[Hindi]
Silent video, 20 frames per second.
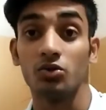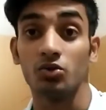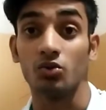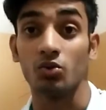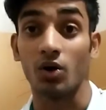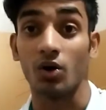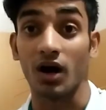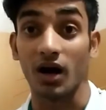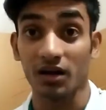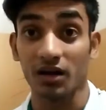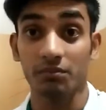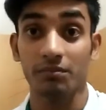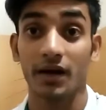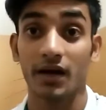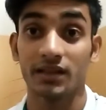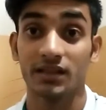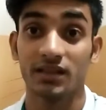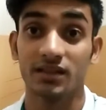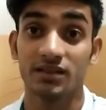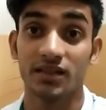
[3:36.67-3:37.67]
तो अगर
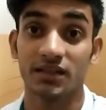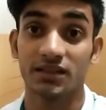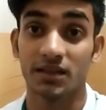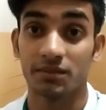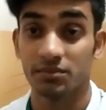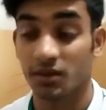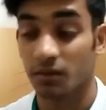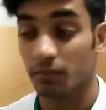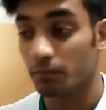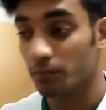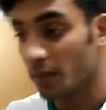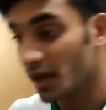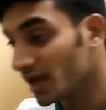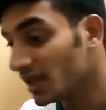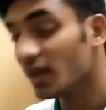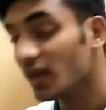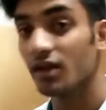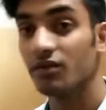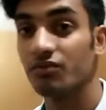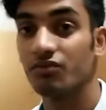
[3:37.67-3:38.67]
बात की जाए सबसे
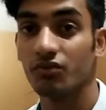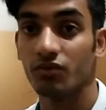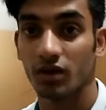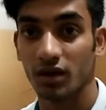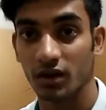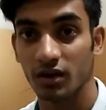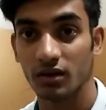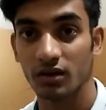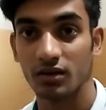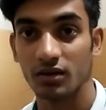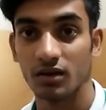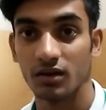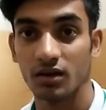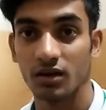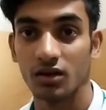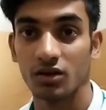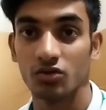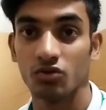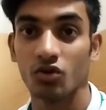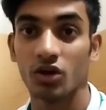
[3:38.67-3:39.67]
महंगे आईफोन की
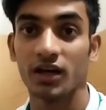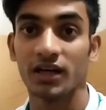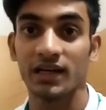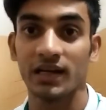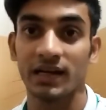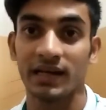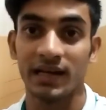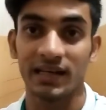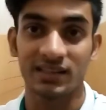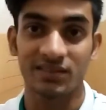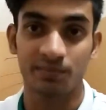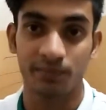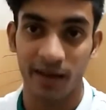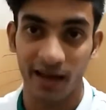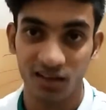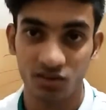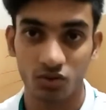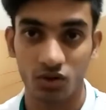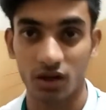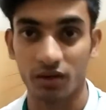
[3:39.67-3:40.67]
जो कि टेन एस
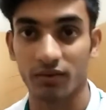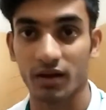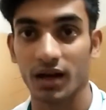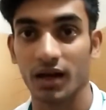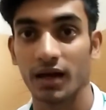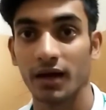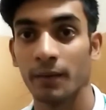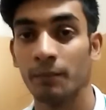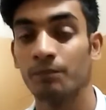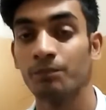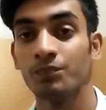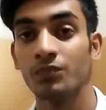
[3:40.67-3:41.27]
मैक्स होने वाला है